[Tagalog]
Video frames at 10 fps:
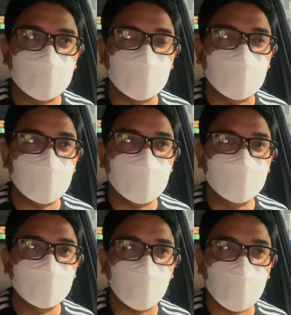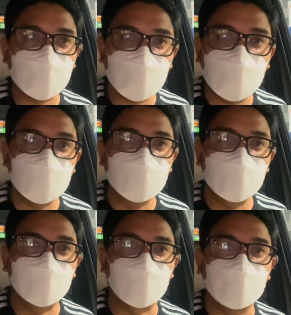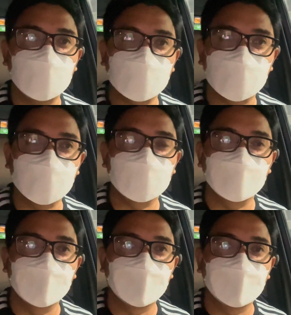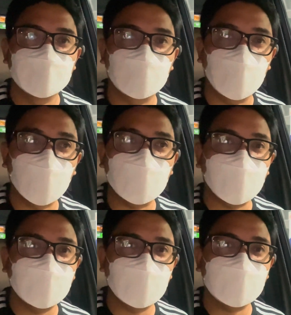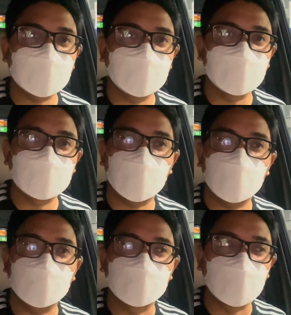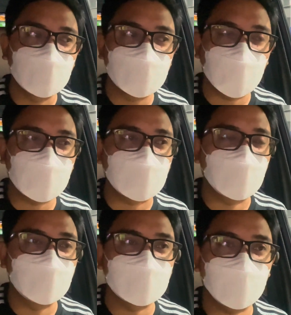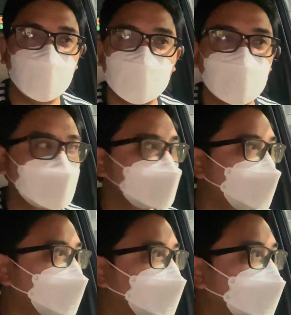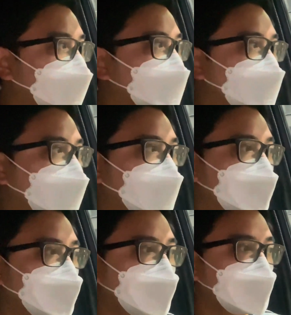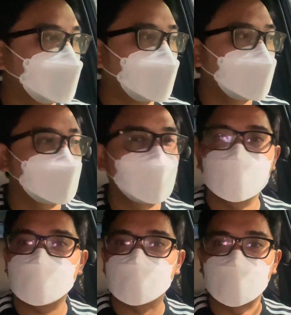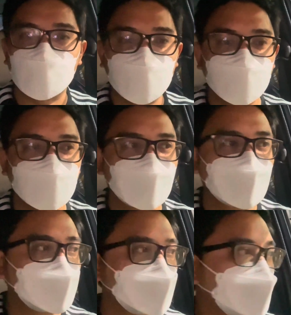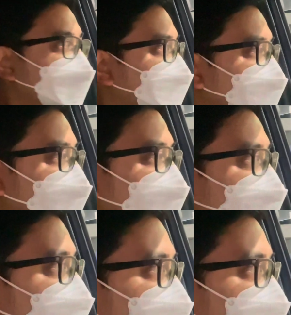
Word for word: um, per liter. So, okay pa din kasi doon sa the usual ko, doon sa Phoenix, 59 siya lumalabas, di ba? Oh,